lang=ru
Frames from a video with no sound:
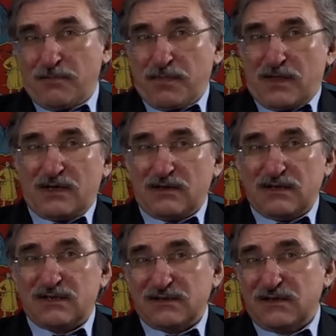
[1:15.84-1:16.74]
э,
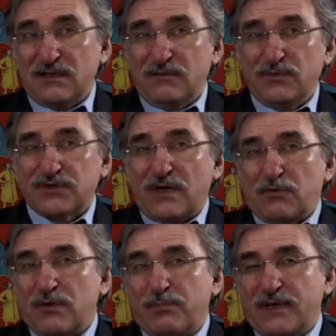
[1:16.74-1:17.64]
это и в
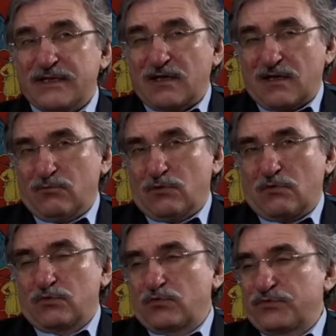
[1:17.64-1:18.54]
международном плане, а кому
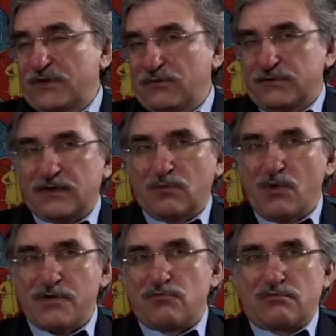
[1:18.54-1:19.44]
охота усиливать
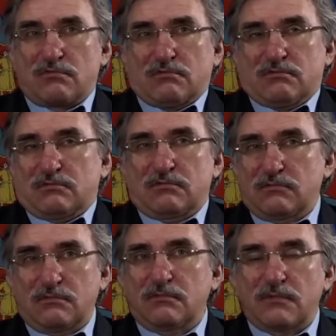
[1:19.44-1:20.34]
Германию?
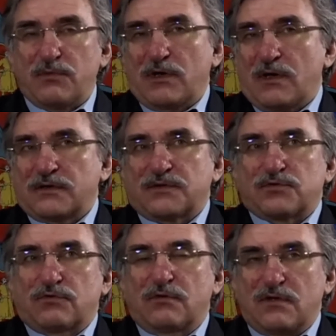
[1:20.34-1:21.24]
Американцев,
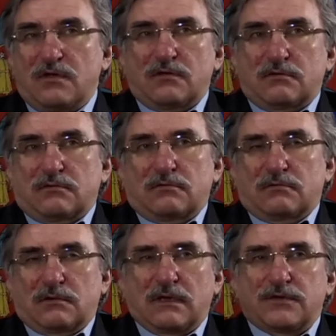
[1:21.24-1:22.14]
что ли? Нет.
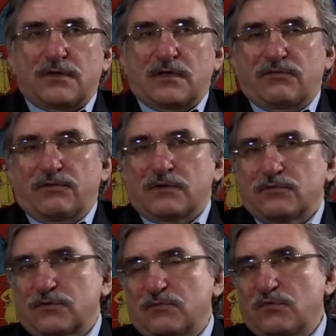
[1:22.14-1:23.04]
Англичанам,
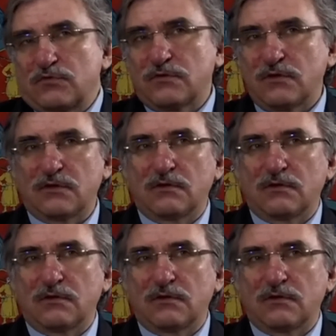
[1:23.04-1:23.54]
французам тоже нет.